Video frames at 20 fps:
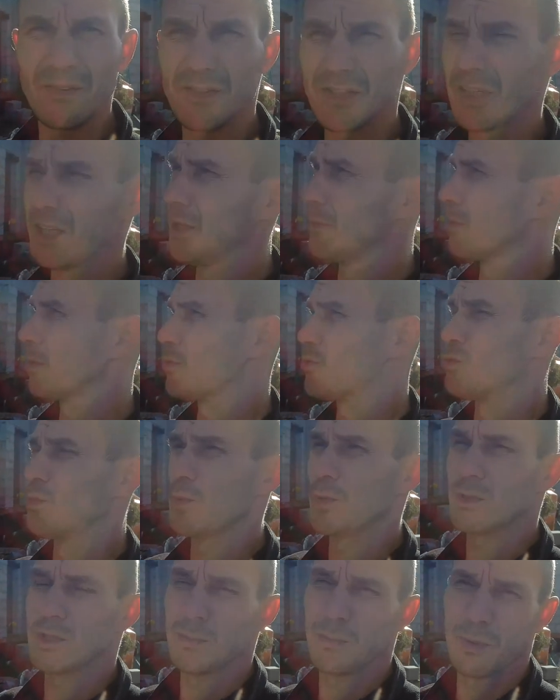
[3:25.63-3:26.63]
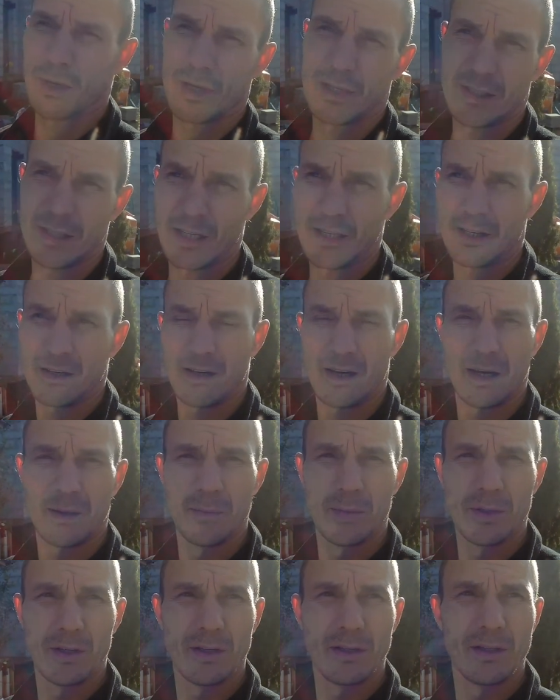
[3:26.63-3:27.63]
в целом хочу просто показать как
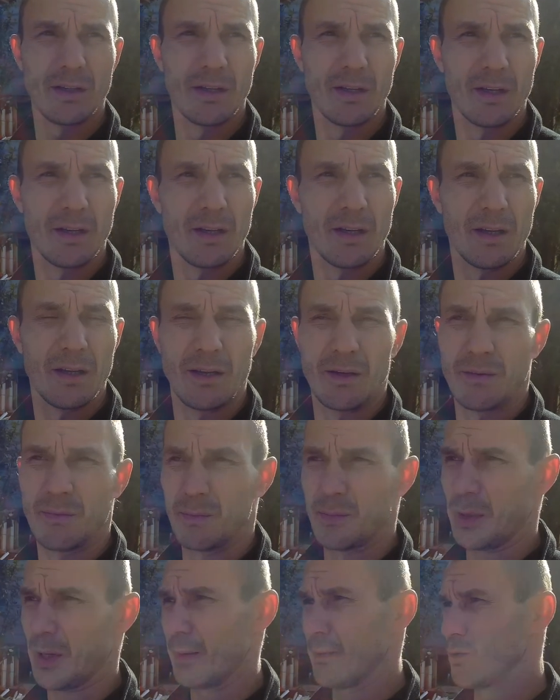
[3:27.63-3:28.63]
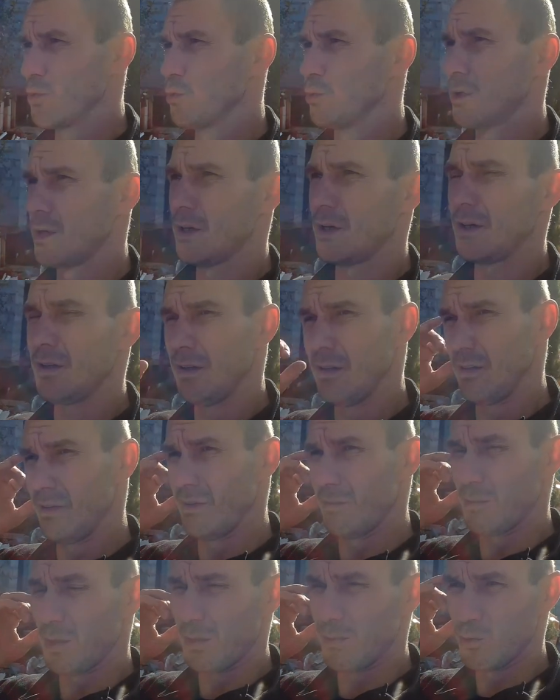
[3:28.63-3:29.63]
бы,
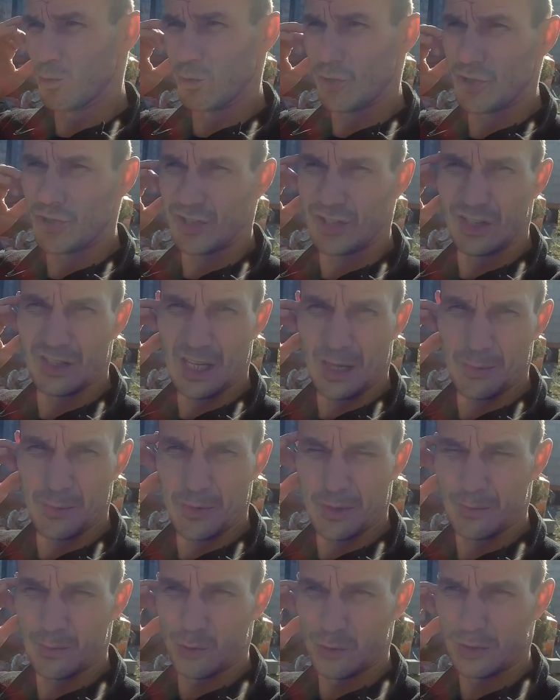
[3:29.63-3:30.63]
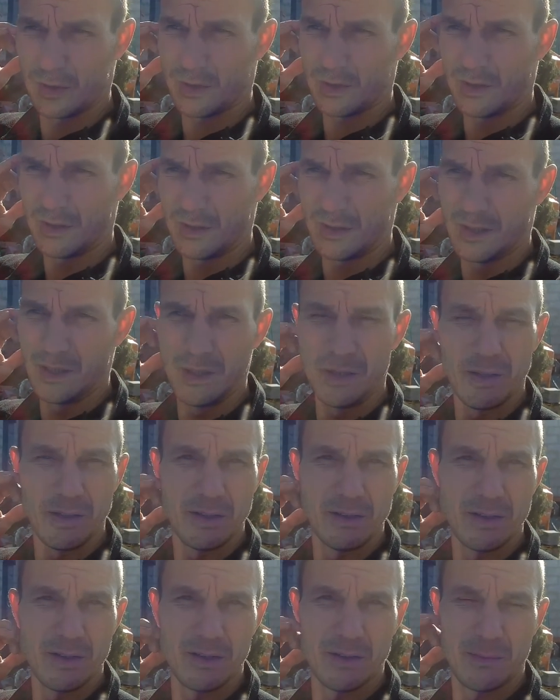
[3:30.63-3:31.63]
промежутки, промежуточные этапы работы
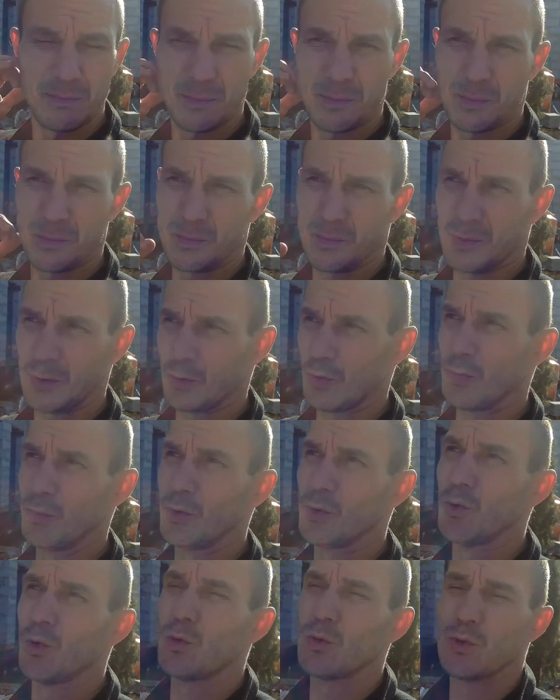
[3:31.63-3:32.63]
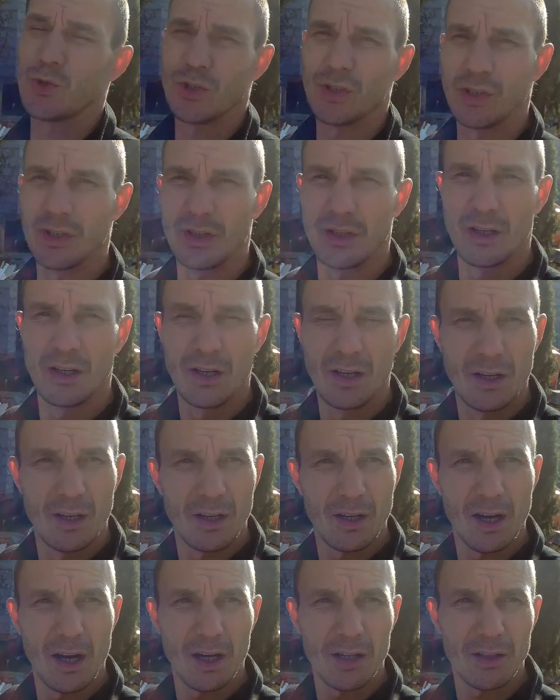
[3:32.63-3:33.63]
и потом итог уже,
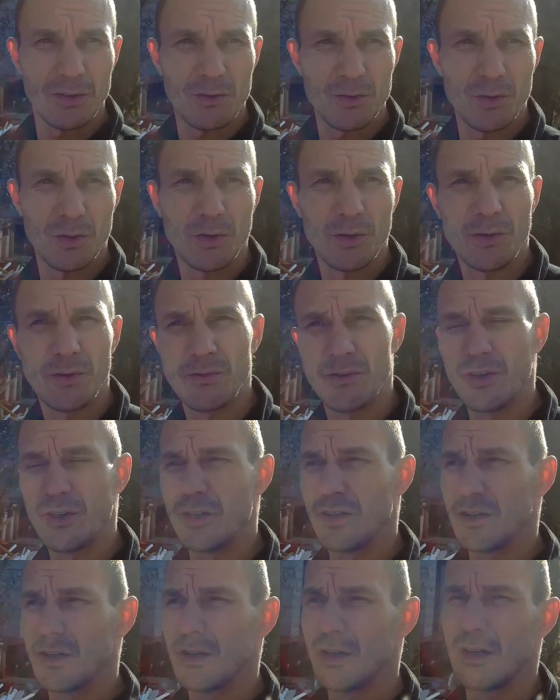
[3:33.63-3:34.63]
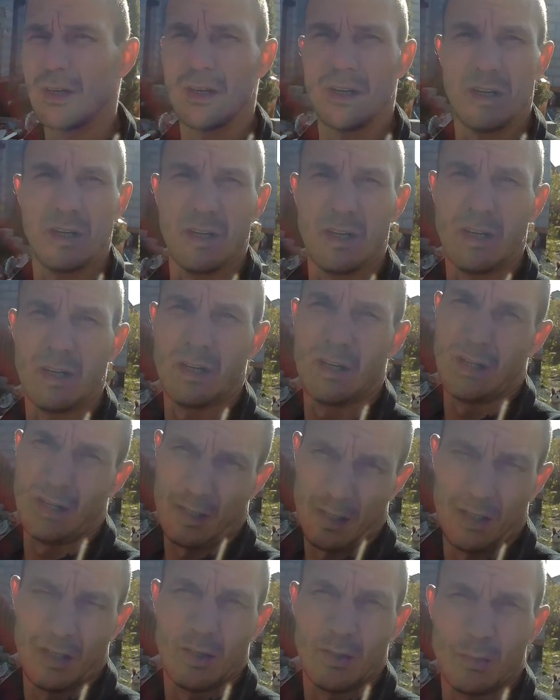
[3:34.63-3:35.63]
как это все видеть.
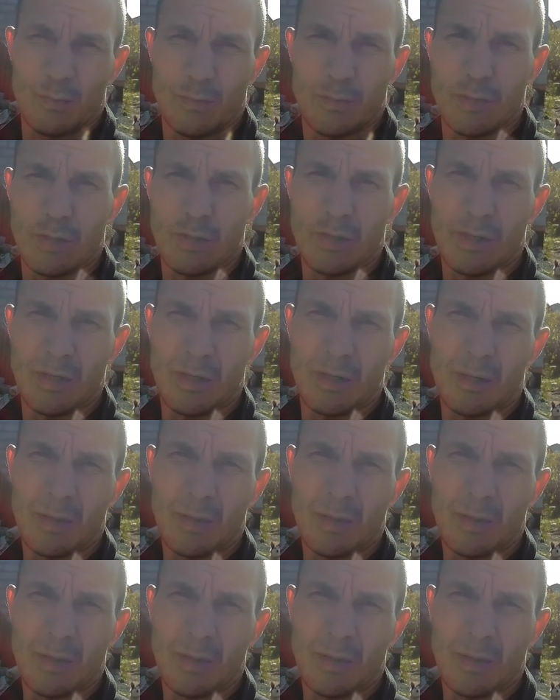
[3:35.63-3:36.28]
Ну все,